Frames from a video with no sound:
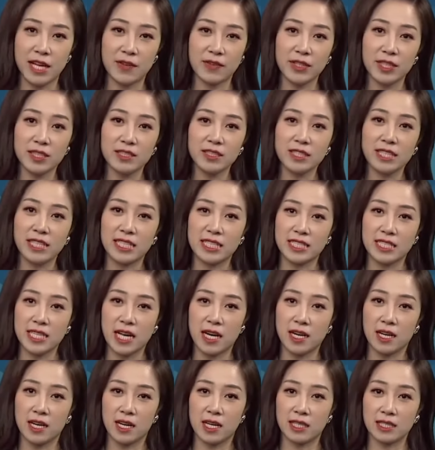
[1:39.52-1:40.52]
người ta vẫn cứ nghĩ
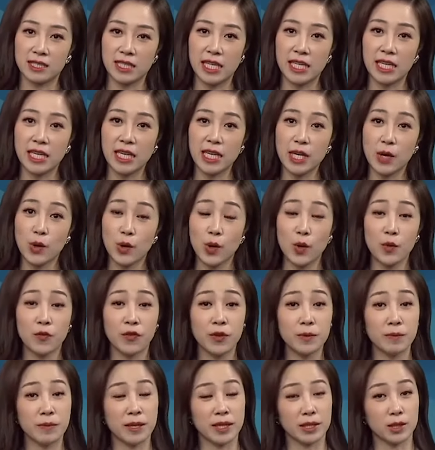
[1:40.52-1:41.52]
rằng à, tình yêu
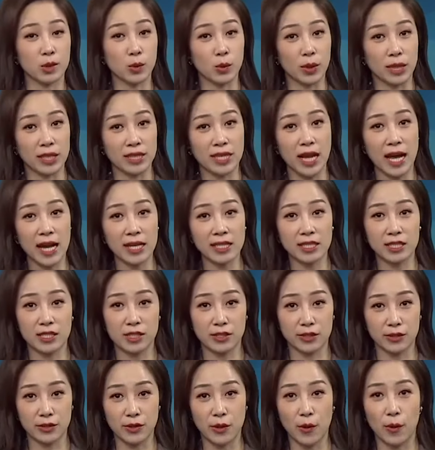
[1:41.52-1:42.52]
không phân biệt tuổi tác
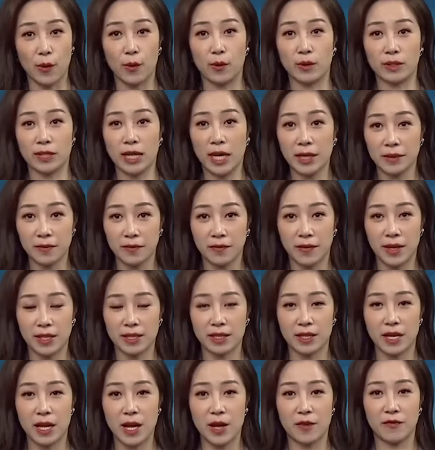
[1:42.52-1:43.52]
trình độ thân
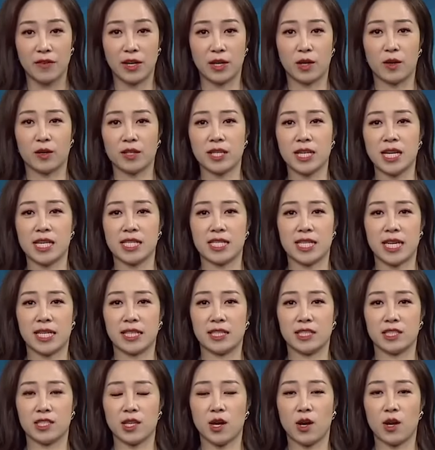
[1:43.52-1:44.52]
phận và có thể
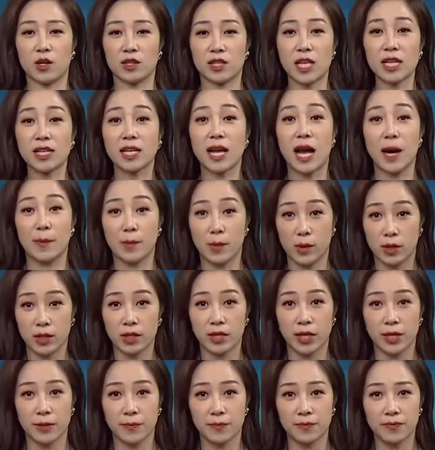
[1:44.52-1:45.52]
dành cho tất cả
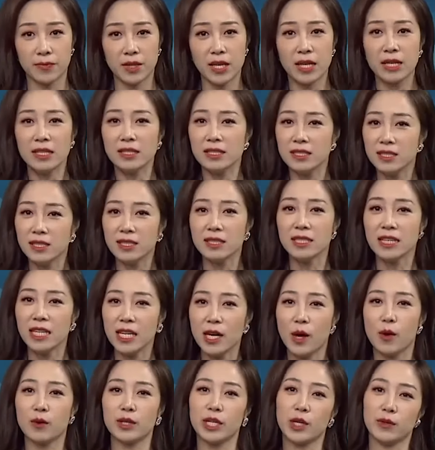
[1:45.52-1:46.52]
mọi người
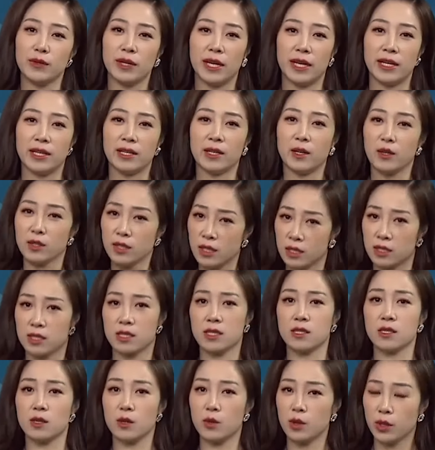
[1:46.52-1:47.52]
nhưng liệu điều này có
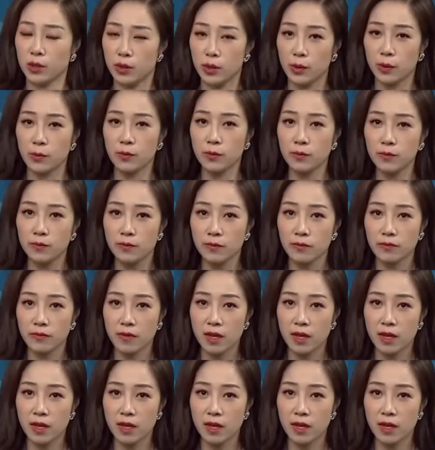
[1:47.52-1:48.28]
thực sự luôn đúng